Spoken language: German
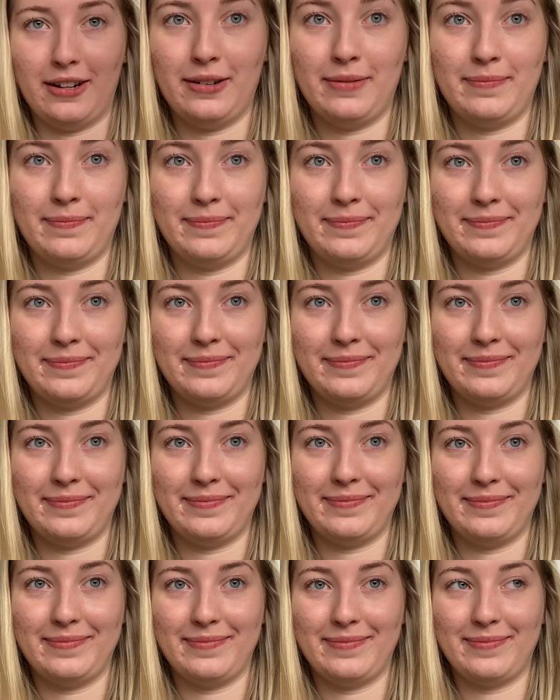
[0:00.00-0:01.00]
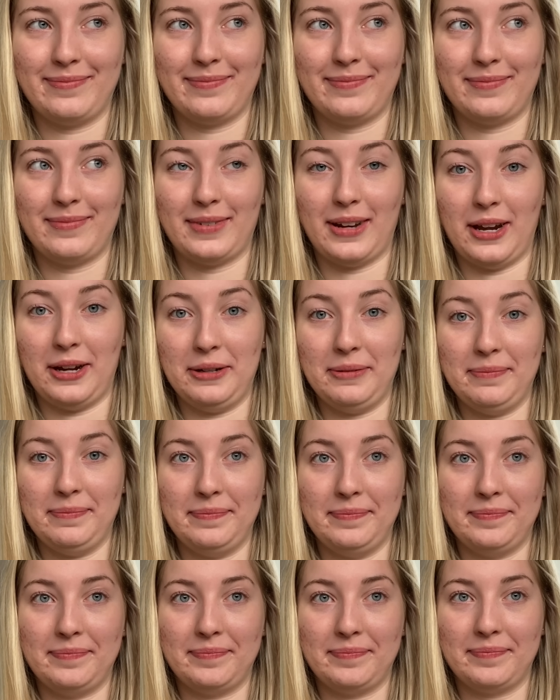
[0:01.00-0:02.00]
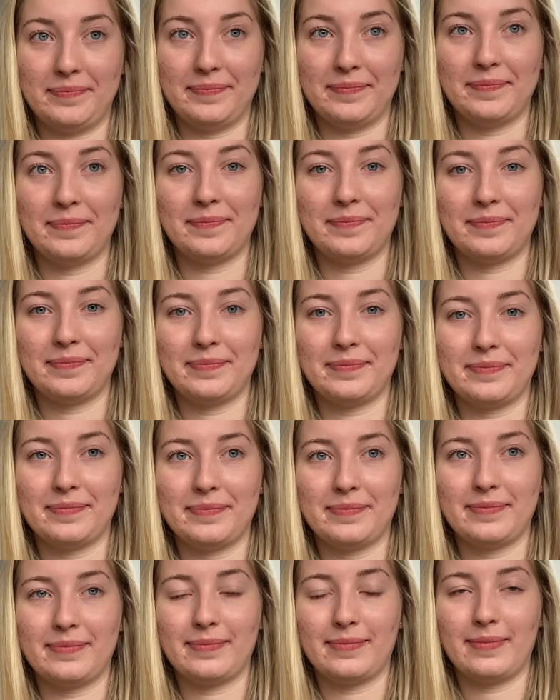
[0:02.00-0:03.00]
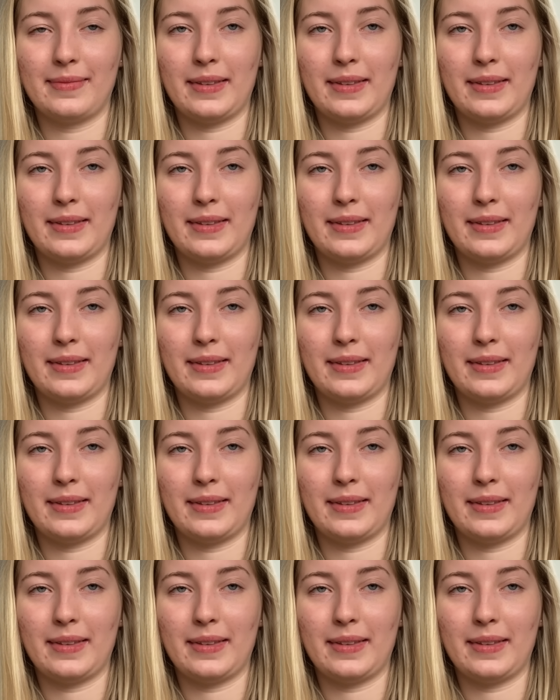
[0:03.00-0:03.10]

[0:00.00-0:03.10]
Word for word: Viele Sachen? Nein. Hast du einen Schrank hier?